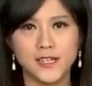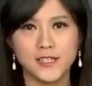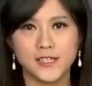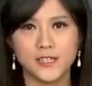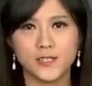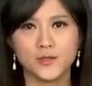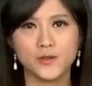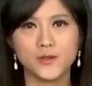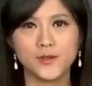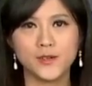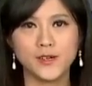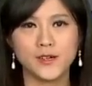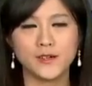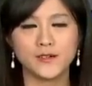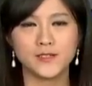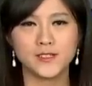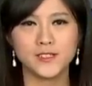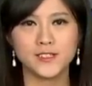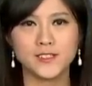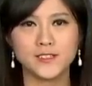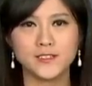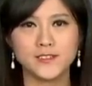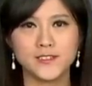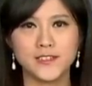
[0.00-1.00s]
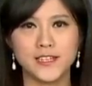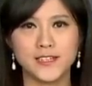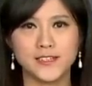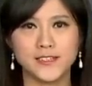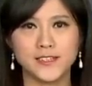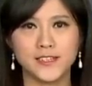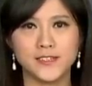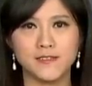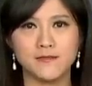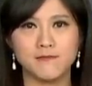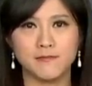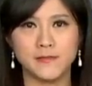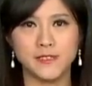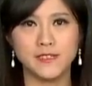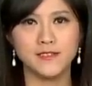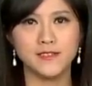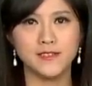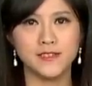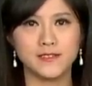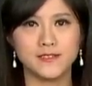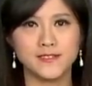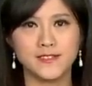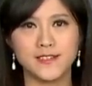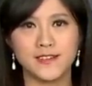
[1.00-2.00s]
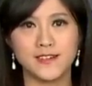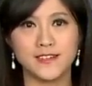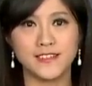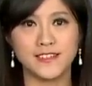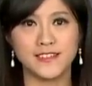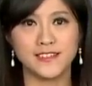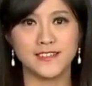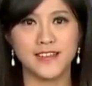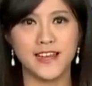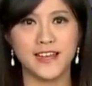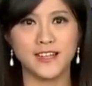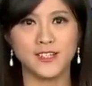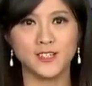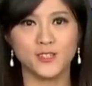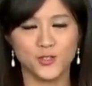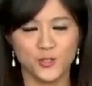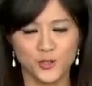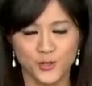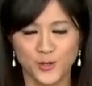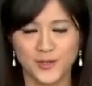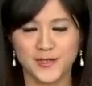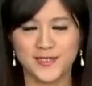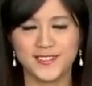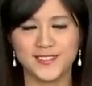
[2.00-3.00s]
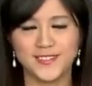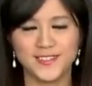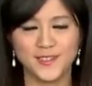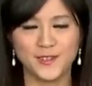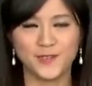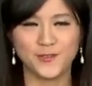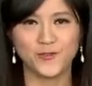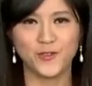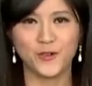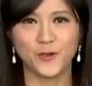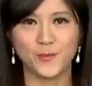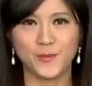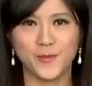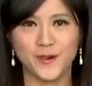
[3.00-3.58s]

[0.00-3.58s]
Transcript: 也宣告汽车产业明年将迎来全新风